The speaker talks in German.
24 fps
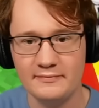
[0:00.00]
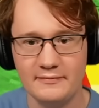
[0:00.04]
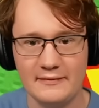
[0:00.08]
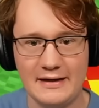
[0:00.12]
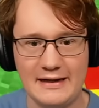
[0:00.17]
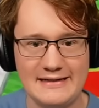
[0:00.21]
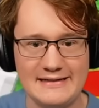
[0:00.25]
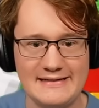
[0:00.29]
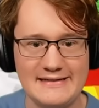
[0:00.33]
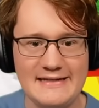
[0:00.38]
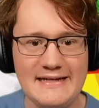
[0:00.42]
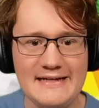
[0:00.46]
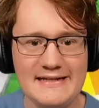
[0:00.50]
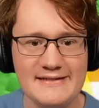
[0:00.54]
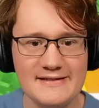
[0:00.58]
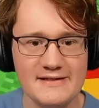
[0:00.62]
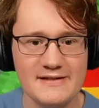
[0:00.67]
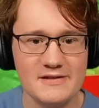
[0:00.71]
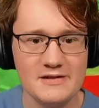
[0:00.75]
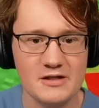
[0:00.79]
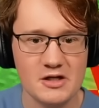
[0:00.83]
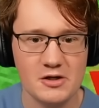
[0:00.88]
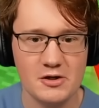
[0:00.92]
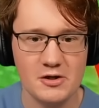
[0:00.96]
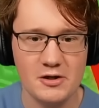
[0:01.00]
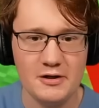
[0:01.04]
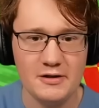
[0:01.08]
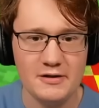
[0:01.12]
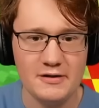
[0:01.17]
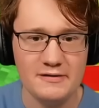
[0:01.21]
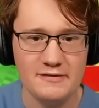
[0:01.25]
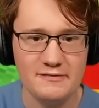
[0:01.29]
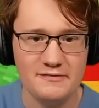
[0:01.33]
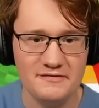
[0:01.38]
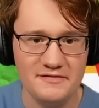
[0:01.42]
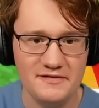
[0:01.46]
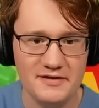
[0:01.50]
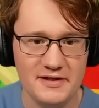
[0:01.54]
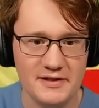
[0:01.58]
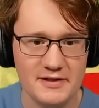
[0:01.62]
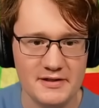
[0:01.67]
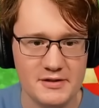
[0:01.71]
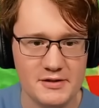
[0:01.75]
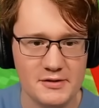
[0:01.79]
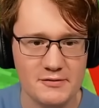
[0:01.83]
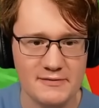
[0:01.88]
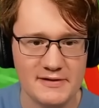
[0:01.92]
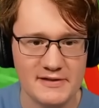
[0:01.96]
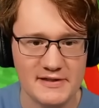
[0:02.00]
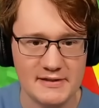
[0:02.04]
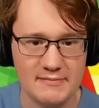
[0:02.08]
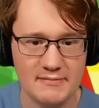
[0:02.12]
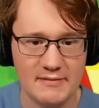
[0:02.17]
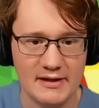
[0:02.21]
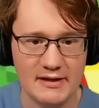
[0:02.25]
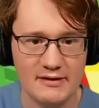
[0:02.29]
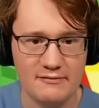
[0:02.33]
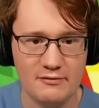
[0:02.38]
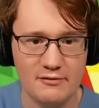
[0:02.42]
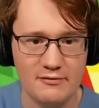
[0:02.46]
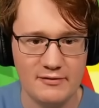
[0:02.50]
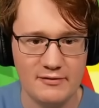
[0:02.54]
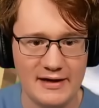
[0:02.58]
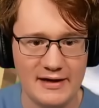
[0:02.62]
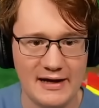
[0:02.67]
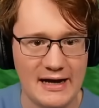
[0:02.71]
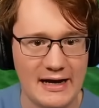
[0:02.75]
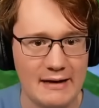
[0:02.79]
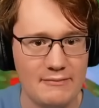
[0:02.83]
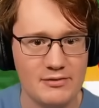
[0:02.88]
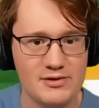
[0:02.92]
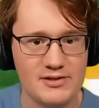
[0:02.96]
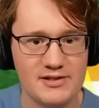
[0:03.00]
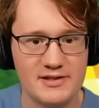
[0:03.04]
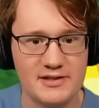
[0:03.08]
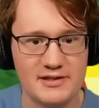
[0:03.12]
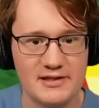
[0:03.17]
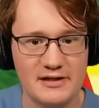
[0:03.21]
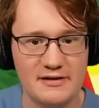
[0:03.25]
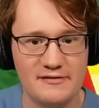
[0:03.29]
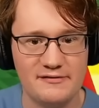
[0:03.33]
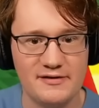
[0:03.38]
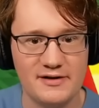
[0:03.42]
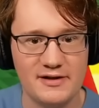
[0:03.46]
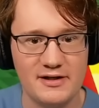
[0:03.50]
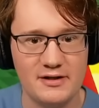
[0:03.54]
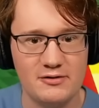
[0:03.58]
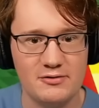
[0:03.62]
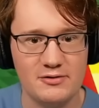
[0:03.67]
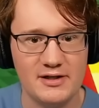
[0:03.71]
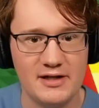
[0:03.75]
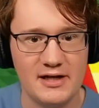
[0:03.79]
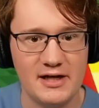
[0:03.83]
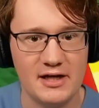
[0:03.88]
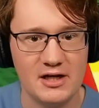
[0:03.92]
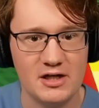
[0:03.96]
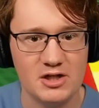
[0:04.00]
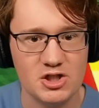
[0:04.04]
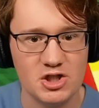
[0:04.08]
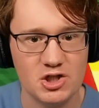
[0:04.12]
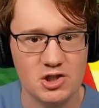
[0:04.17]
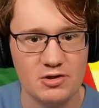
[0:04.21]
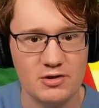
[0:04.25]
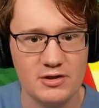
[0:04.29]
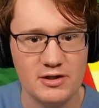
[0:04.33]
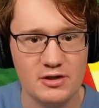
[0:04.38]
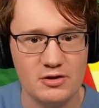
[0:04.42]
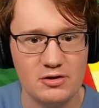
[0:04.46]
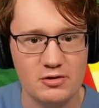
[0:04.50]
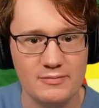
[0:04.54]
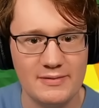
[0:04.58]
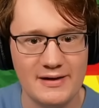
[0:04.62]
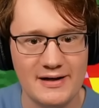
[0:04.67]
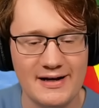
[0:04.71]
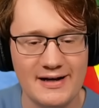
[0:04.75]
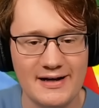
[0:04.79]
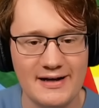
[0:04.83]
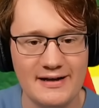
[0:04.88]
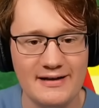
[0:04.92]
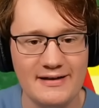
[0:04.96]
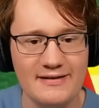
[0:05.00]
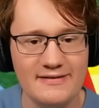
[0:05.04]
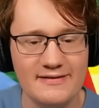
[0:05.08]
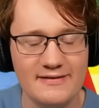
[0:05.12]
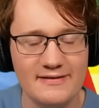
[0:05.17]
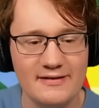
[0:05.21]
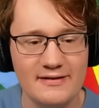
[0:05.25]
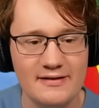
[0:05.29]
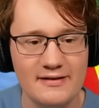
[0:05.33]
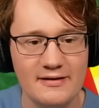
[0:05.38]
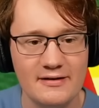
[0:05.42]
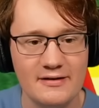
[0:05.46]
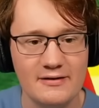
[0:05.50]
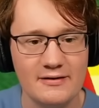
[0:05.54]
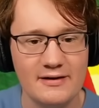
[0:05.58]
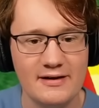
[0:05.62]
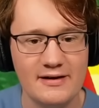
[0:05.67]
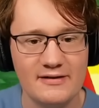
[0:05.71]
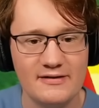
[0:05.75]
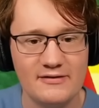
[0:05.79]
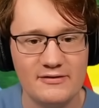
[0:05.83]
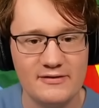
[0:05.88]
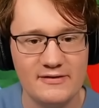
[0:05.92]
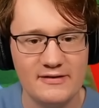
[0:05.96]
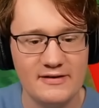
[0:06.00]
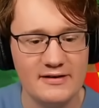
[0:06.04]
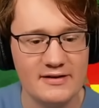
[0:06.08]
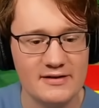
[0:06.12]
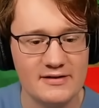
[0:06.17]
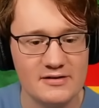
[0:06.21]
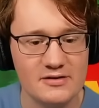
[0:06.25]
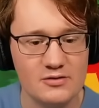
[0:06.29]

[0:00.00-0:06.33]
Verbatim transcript: Als nächstes könnten wir sowas hier machen, wo armor einfach hin und her schleudern über Eis. Okay, das sieht ganz